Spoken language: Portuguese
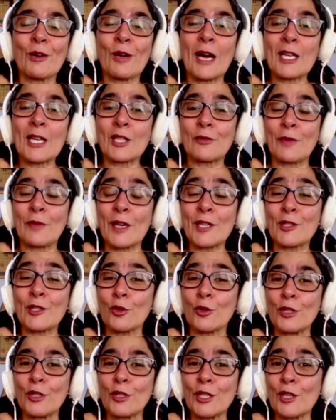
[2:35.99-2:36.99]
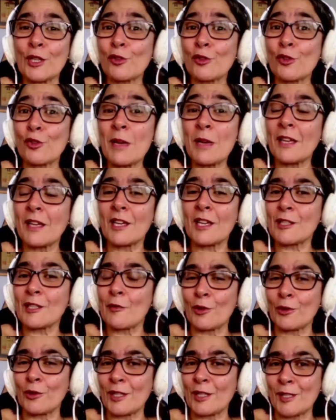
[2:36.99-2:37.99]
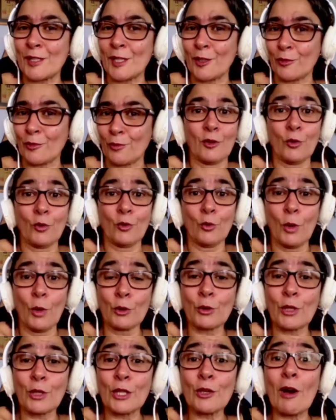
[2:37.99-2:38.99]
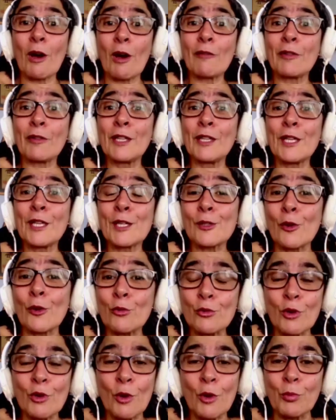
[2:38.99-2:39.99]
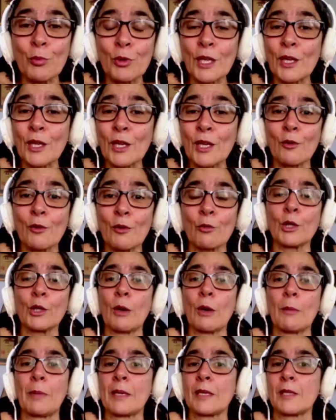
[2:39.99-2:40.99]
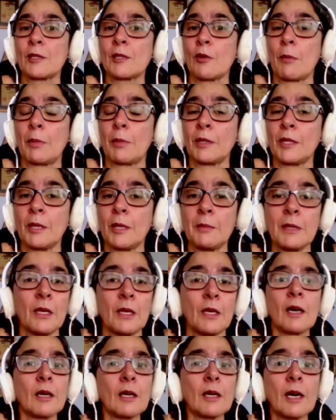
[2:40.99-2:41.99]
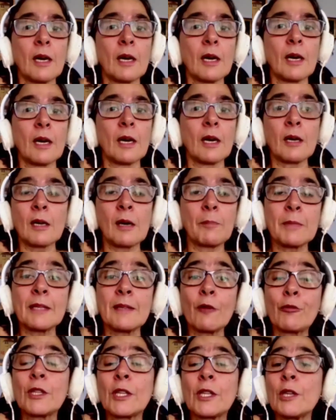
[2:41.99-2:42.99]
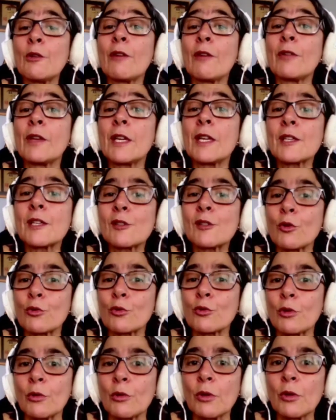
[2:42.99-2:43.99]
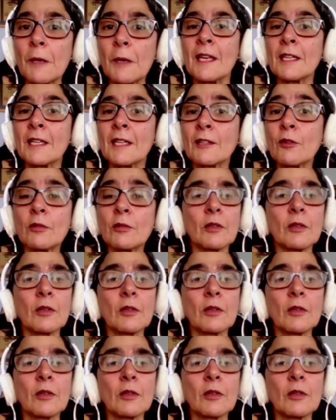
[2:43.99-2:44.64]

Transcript: as festas juninas, como é que elas estavam acontecendo no ano que não haveria São João, porque quando apareceu a pandemia, a, a, primeira ideia foi que não haveria São João. Então,